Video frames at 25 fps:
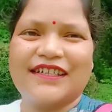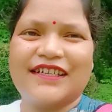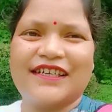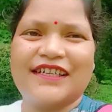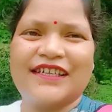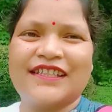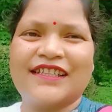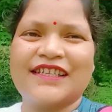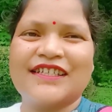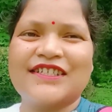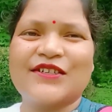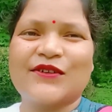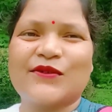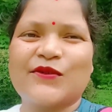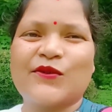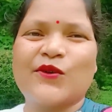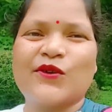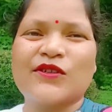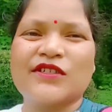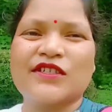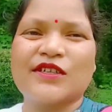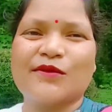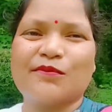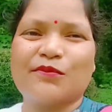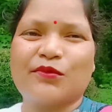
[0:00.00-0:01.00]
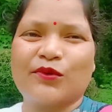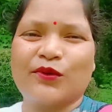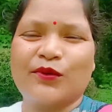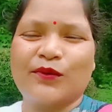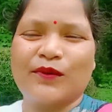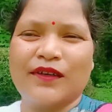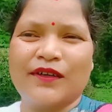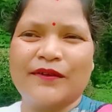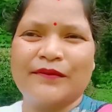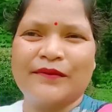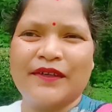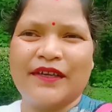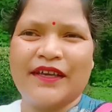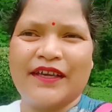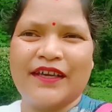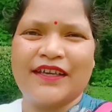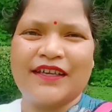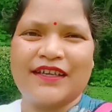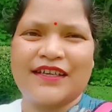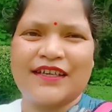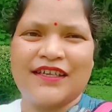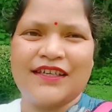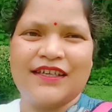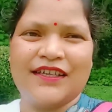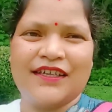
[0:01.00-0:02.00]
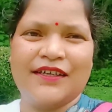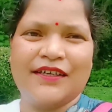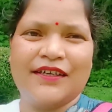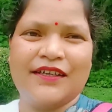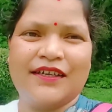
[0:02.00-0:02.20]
हिंदी से कौन सा प्रॉब्लम है कि